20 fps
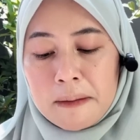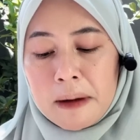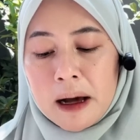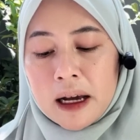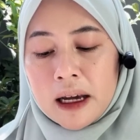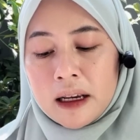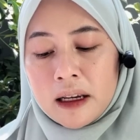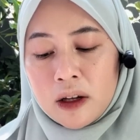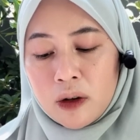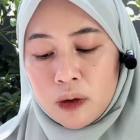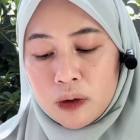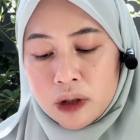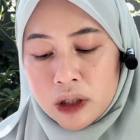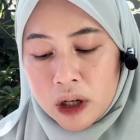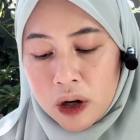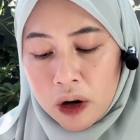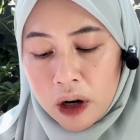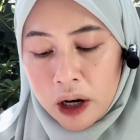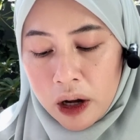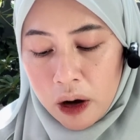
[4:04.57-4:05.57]
makin
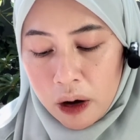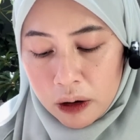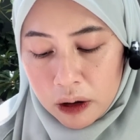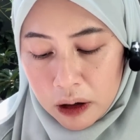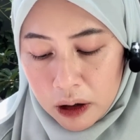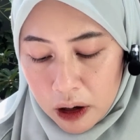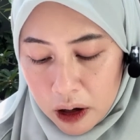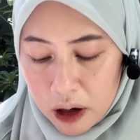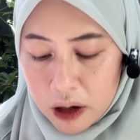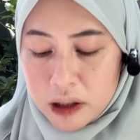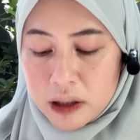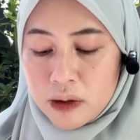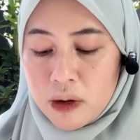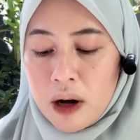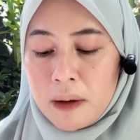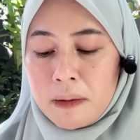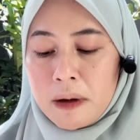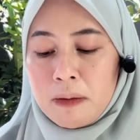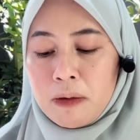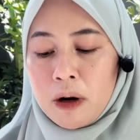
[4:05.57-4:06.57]
diuji oleh Allah.
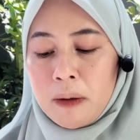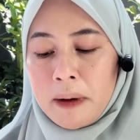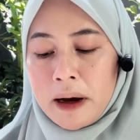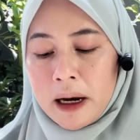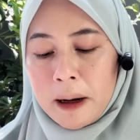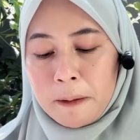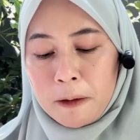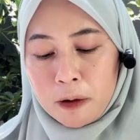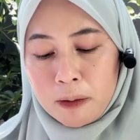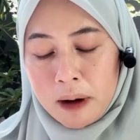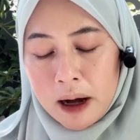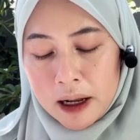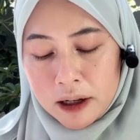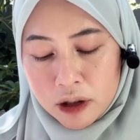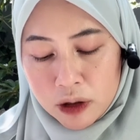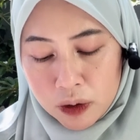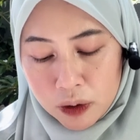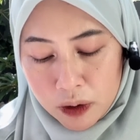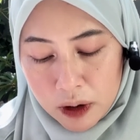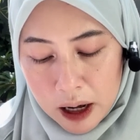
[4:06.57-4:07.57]
Suami belum ada
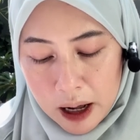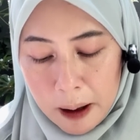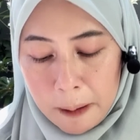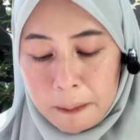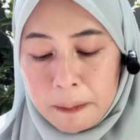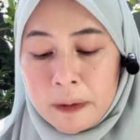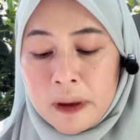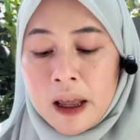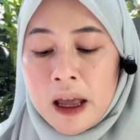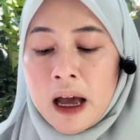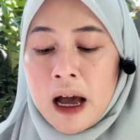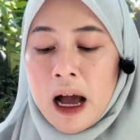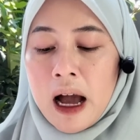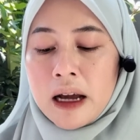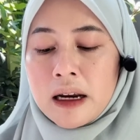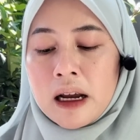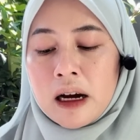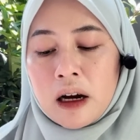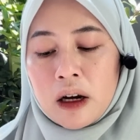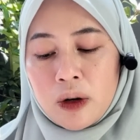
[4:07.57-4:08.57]
perubahan juga.
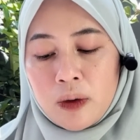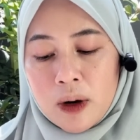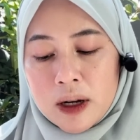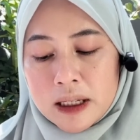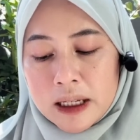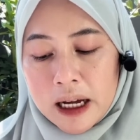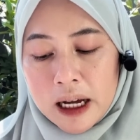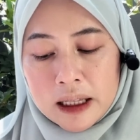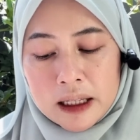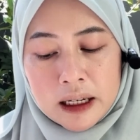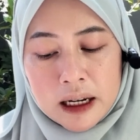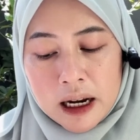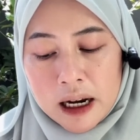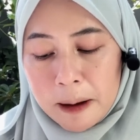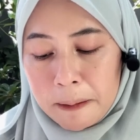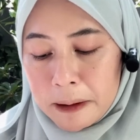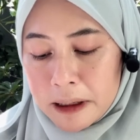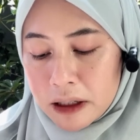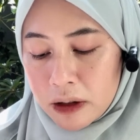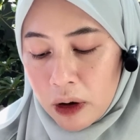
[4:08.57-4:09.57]
Anak kedua saya tidak
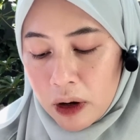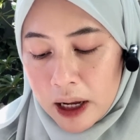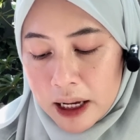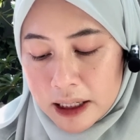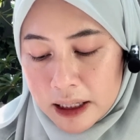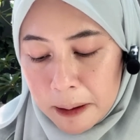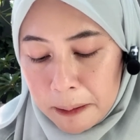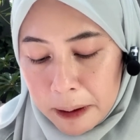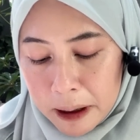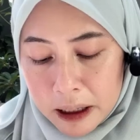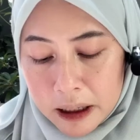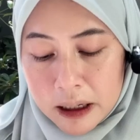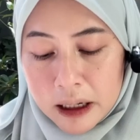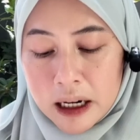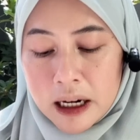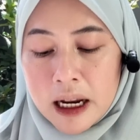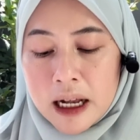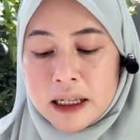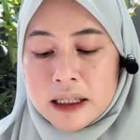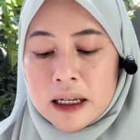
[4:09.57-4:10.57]
dapat sekolah SMP negeri
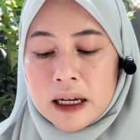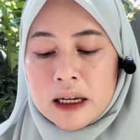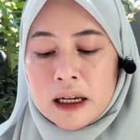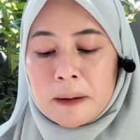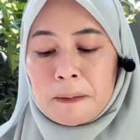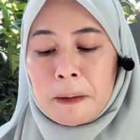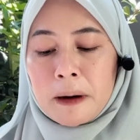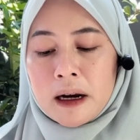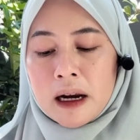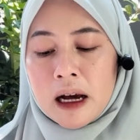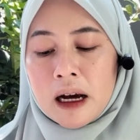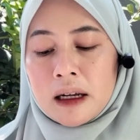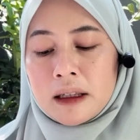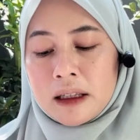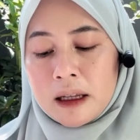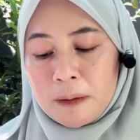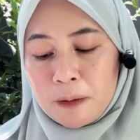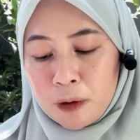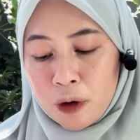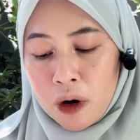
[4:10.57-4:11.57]
dan saya pernah
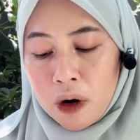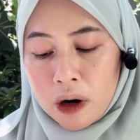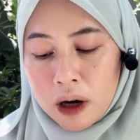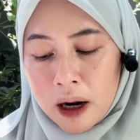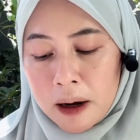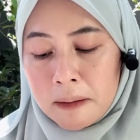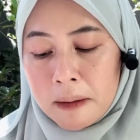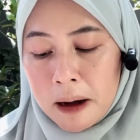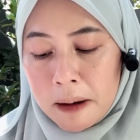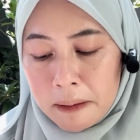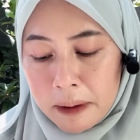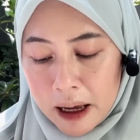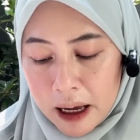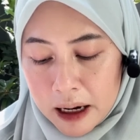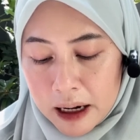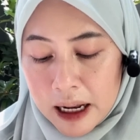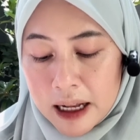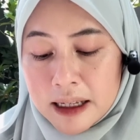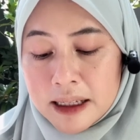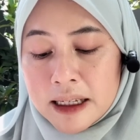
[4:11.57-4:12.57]
ketipu orang Mbak Mel
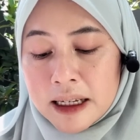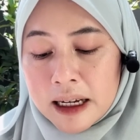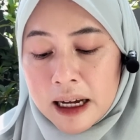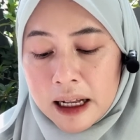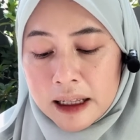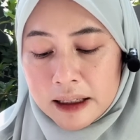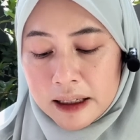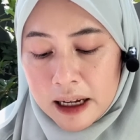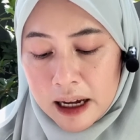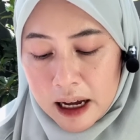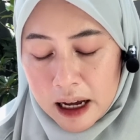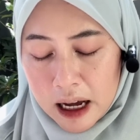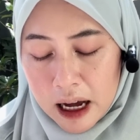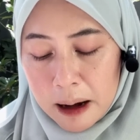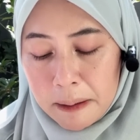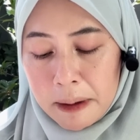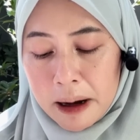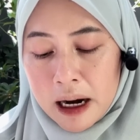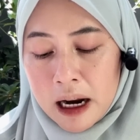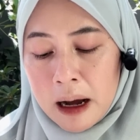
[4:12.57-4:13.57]
dan singkatnya
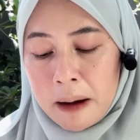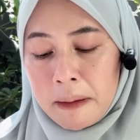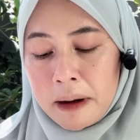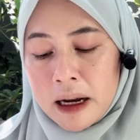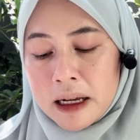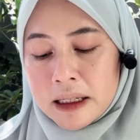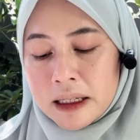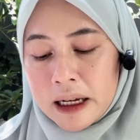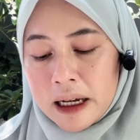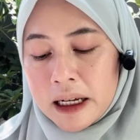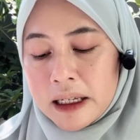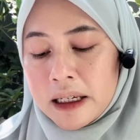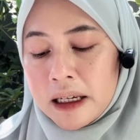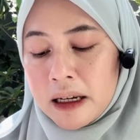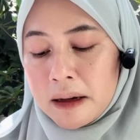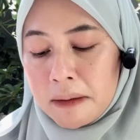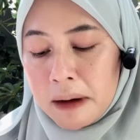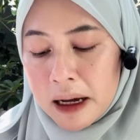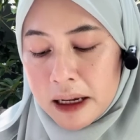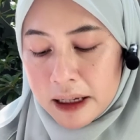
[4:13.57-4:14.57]
amanah-amanah saya
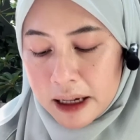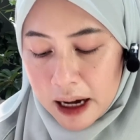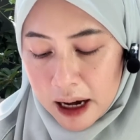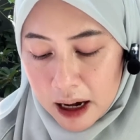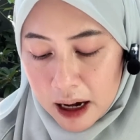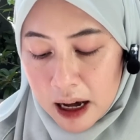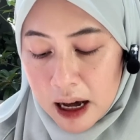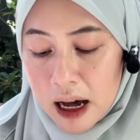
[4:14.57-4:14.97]
jadi banyak